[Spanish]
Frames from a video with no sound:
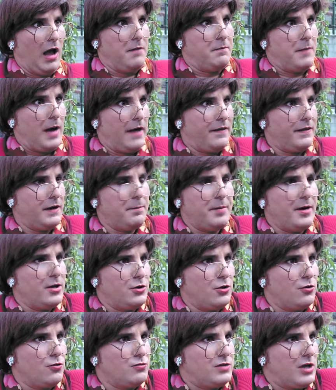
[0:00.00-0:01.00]
Ay, madre, pero
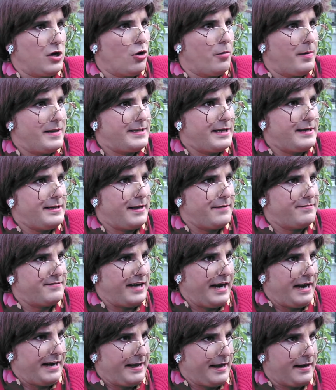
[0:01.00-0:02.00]
yo no tengo batería
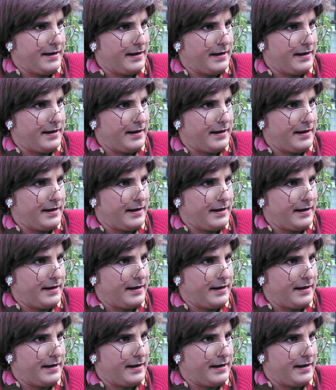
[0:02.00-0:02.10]
antiaérea